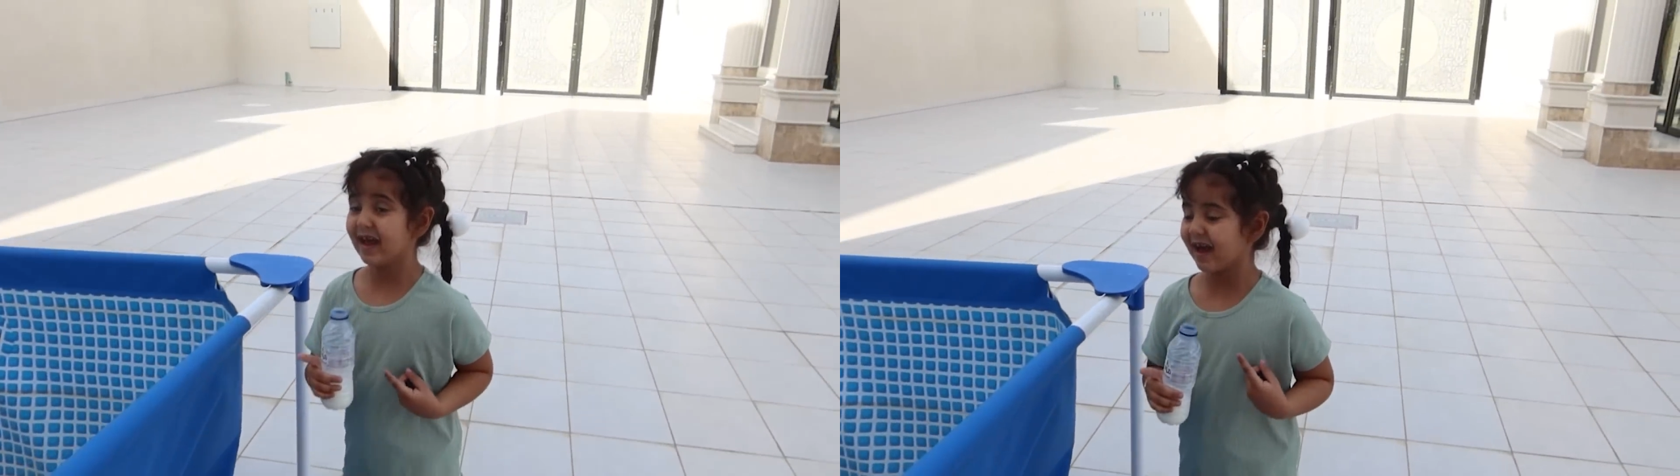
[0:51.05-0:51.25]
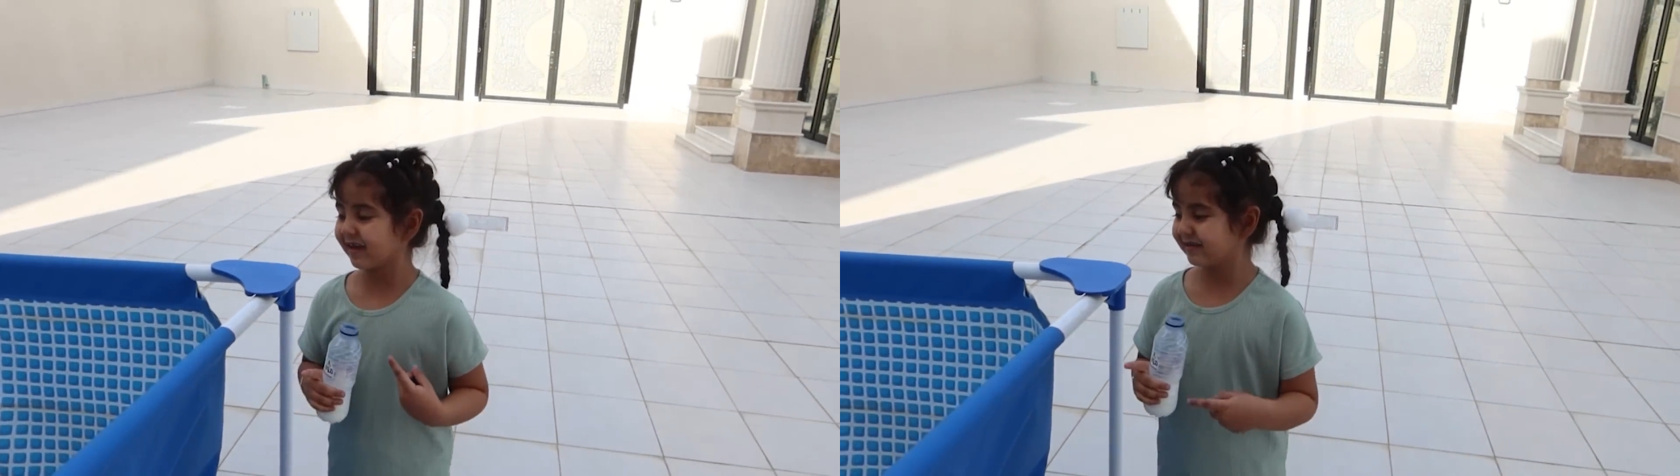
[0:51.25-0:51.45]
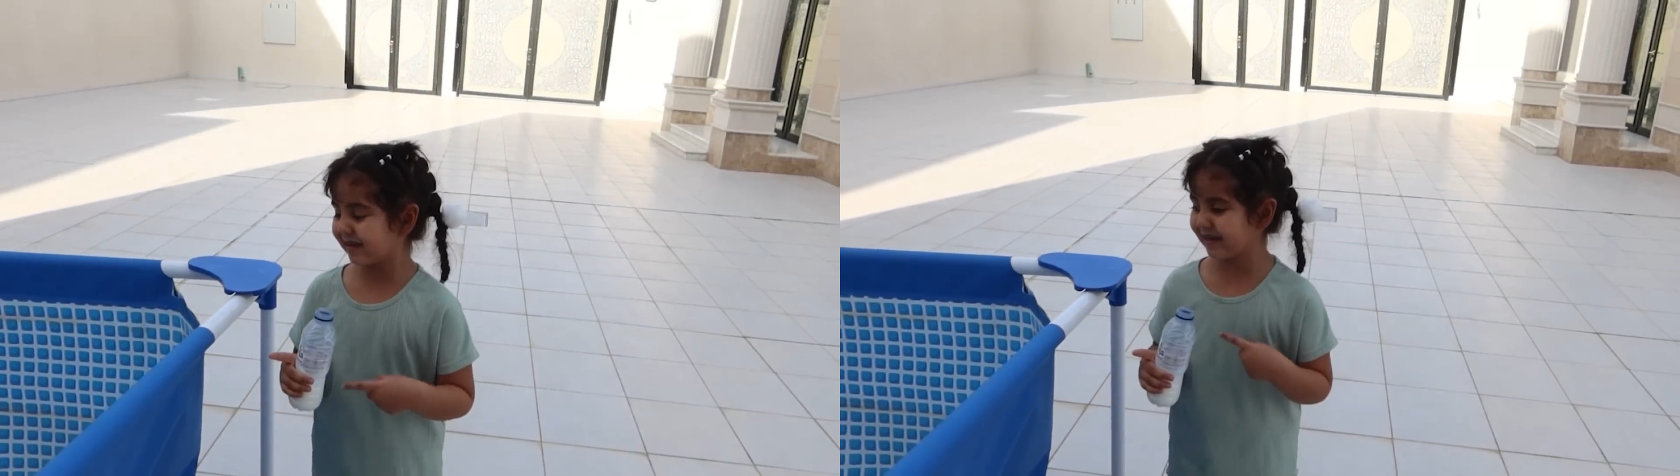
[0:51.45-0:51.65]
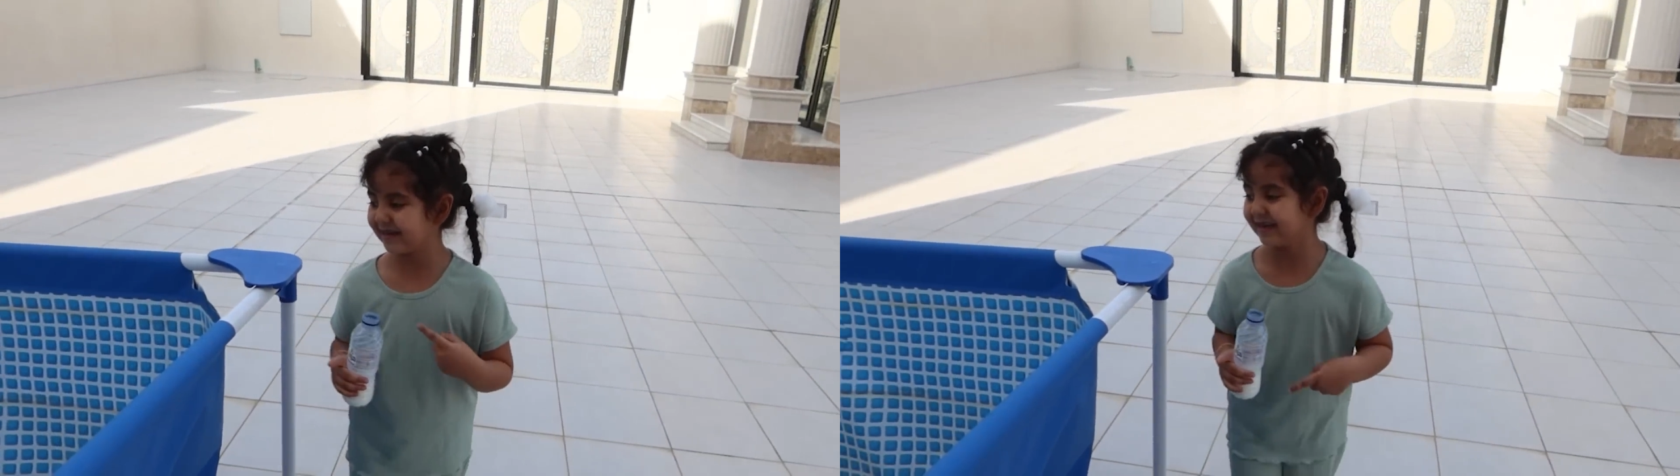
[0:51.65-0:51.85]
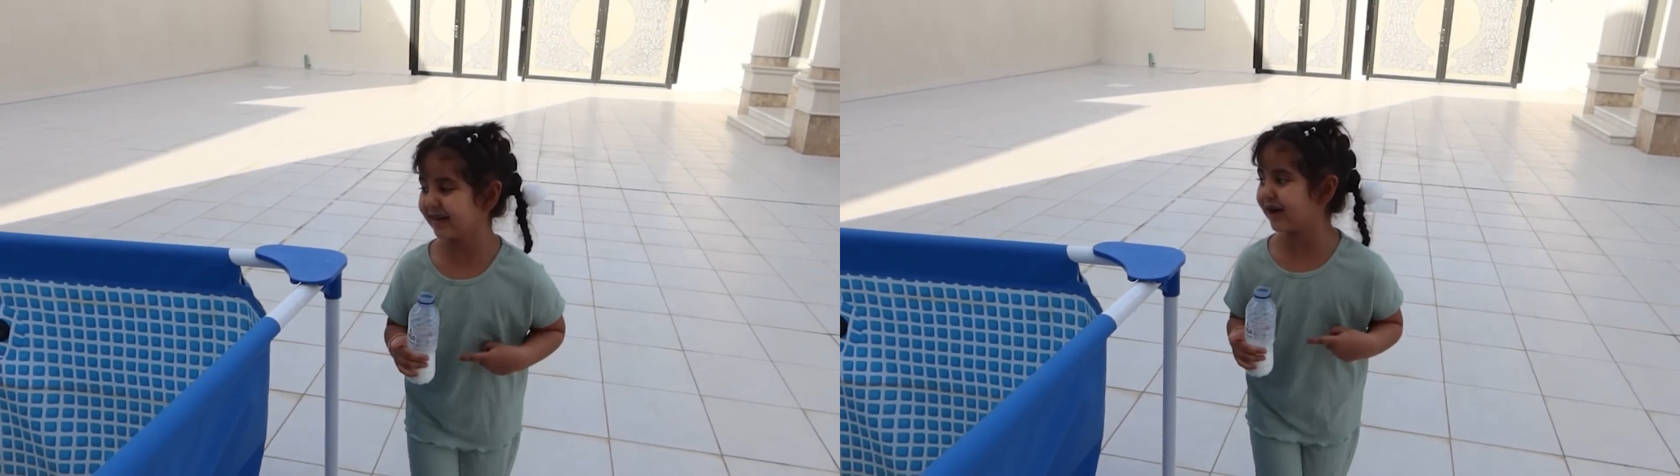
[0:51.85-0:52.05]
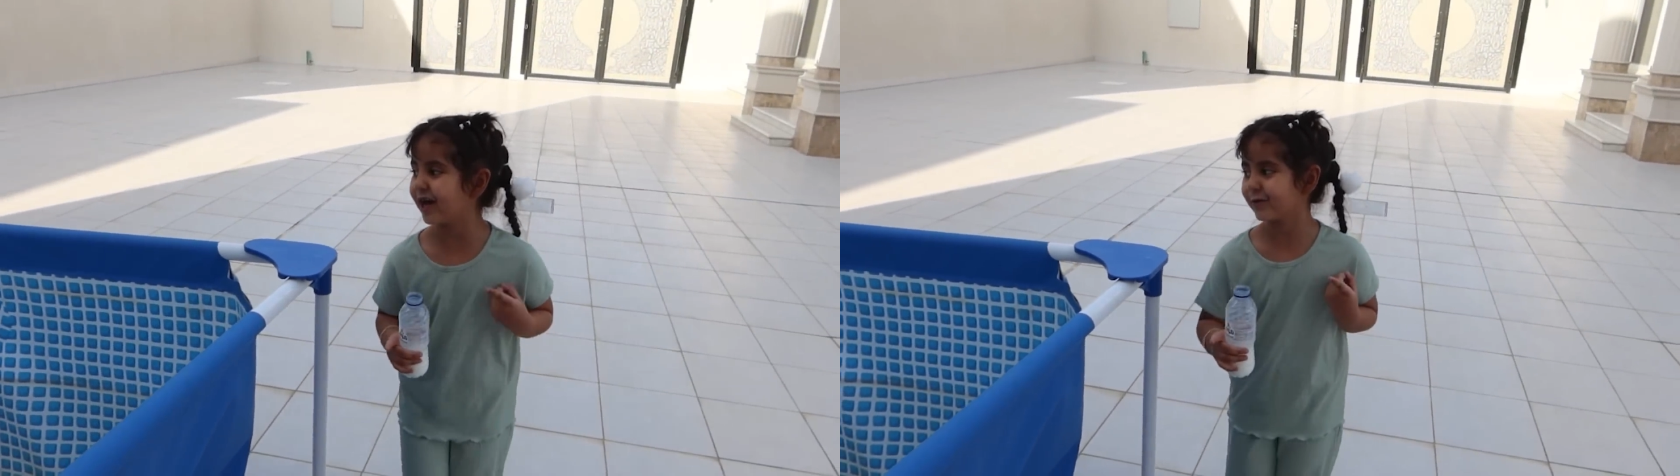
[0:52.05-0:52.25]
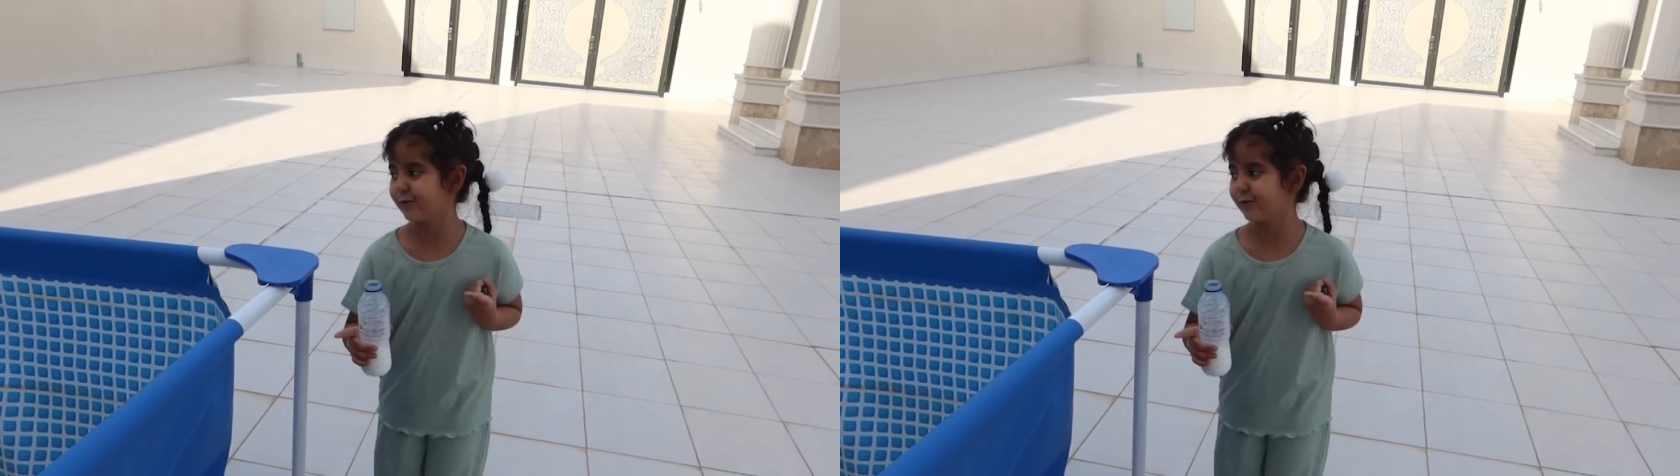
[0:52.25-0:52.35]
لا نخليه